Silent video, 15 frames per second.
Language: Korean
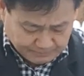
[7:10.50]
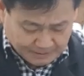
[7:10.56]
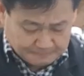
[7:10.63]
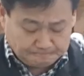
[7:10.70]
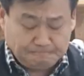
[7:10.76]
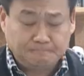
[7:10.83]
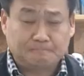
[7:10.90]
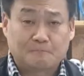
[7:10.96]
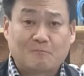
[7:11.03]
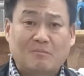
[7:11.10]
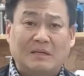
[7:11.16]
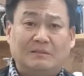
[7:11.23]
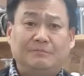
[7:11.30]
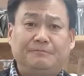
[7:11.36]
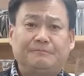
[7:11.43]
음.
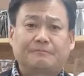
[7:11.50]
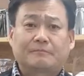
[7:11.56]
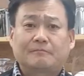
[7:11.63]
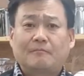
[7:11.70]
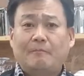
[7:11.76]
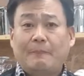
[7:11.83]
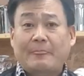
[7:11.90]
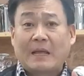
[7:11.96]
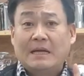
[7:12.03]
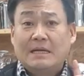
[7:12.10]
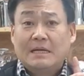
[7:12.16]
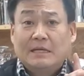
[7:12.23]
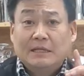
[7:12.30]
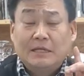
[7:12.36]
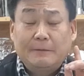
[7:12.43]

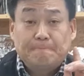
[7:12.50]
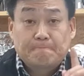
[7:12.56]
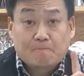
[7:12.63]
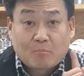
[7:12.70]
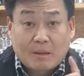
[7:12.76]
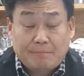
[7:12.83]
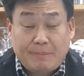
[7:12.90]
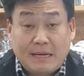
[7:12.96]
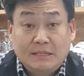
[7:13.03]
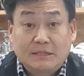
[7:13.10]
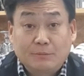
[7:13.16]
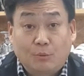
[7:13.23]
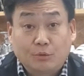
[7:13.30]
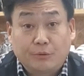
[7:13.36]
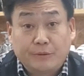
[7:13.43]
이
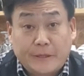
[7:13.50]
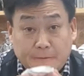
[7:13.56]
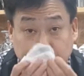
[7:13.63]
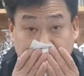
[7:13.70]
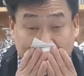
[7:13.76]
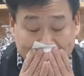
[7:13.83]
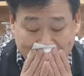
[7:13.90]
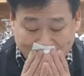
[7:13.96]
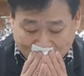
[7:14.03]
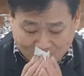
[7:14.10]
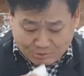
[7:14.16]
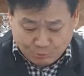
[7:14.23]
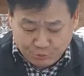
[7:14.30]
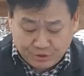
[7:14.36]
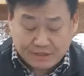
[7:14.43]
85도로 된
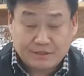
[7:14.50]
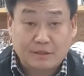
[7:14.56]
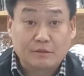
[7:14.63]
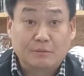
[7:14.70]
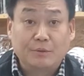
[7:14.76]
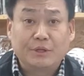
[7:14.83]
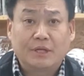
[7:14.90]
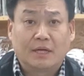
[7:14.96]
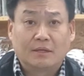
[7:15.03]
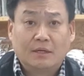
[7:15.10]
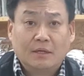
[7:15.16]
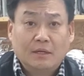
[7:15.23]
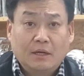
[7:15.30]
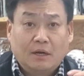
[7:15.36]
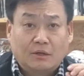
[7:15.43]
우유가 들어간 거 보니까
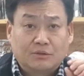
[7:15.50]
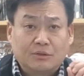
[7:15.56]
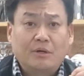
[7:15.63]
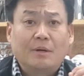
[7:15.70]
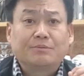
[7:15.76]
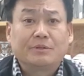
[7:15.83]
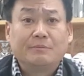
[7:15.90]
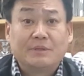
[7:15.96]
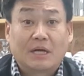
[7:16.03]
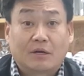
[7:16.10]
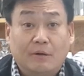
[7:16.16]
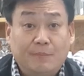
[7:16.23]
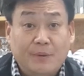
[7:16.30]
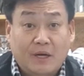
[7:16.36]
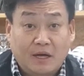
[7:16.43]
어, 뜨겁습니다.
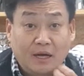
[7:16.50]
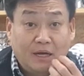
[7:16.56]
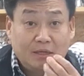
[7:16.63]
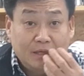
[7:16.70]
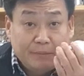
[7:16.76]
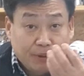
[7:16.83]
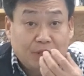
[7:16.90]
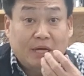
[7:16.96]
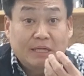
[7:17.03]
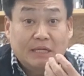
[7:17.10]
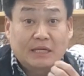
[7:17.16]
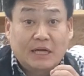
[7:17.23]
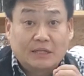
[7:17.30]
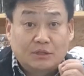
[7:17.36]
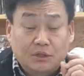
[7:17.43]
커피가 입에
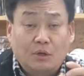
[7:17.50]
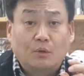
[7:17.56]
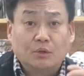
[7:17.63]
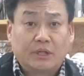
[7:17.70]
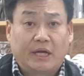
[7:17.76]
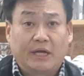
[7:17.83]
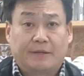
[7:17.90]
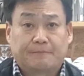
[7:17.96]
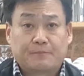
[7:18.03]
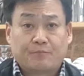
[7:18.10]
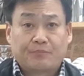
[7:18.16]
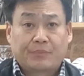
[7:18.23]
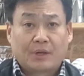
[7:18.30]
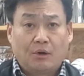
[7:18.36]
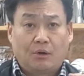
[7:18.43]
들어가니까 뜨거운데
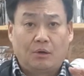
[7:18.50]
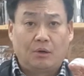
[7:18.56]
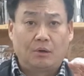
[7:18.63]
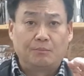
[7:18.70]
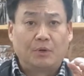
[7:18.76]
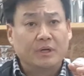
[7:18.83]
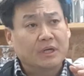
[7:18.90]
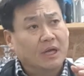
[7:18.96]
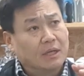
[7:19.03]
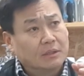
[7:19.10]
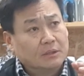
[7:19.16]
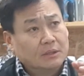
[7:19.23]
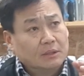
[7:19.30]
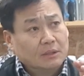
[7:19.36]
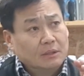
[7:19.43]
어 뭐랄까
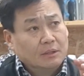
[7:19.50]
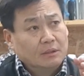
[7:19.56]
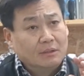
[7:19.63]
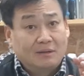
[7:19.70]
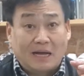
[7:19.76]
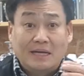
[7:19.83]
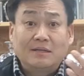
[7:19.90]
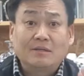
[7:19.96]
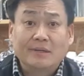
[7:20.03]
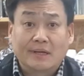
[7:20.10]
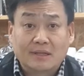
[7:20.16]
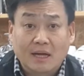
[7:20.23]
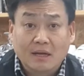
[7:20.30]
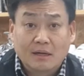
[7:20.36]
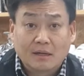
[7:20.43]

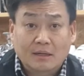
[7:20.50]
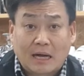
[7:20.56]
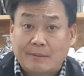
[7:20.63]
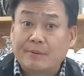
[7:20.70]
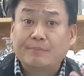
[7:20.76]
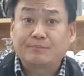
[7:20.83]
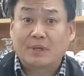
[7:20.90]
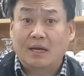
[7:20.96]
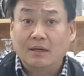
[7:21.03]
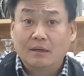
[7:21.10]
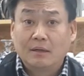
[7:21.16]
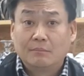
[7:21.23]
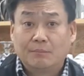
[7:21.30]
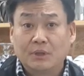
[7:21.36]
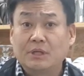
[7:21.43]
라이트하다?
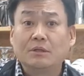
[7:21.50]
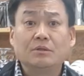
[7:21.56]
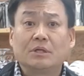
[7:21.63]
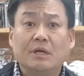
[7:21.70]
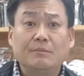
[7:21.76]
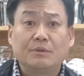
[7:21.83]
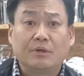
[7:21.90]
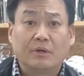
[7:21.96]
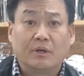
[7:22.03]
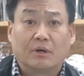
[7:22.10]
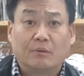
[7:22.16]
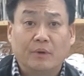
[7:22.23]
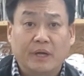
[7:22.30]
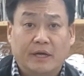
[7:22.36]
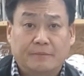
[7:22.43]
가볍다? 뭐 이런 느낌이 들어요.
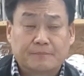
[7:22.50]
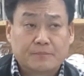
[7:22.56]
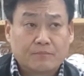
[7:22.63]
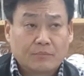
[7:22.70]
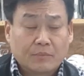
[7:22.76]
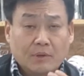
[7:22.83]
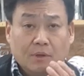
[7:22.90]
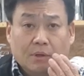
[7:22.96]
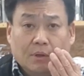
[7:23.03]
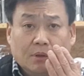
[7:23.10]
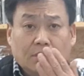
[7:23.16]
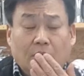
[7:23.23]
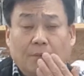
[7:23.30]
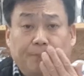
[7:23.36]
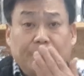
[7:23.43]
왜?
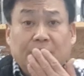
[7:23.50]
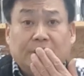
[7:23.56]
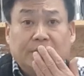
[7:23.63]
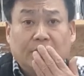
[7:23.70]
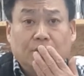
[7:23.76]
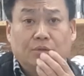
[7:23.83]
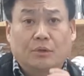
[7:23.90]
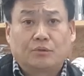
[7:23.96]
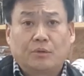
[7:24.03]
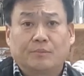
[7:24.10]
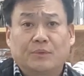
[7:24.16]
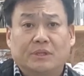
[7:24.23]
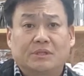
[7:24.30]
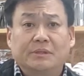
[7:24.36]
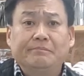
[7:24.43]
커피 자체가
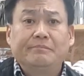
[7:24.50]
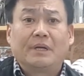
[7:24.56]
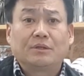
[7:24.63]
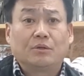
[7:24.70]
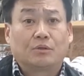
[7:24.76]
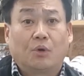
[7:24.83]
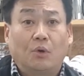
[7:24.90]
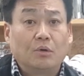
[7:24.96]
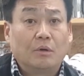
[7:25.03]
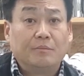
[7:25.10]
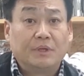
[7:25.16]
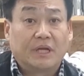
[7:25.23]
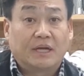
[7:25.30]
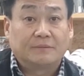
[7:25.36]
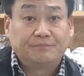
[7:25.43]
또좀더 쓴맛도 더
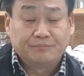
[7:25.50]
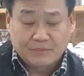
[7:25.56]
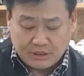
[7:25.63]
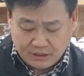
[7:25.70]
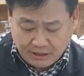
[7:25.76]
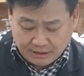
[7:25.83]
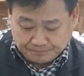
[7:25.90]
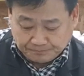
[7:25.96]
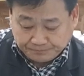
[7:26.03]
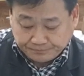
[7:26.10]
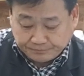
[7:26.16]
올라옵니다. 그러니까